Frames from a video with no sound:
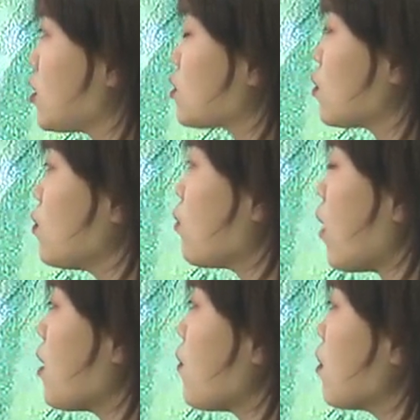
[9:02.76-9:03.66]
候从
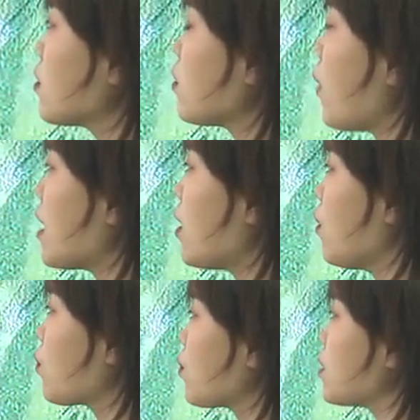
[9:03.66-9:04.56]
王侯王
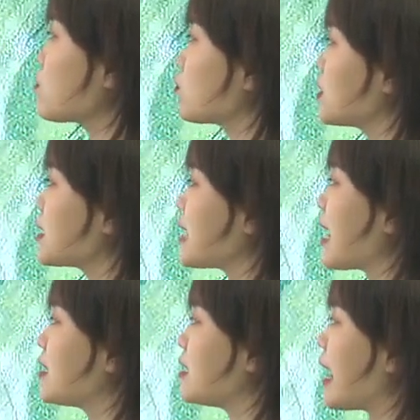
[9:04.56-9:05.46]
侯贵族的
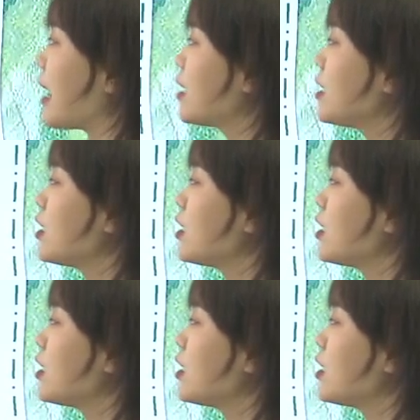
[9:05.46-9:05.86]
家里啊。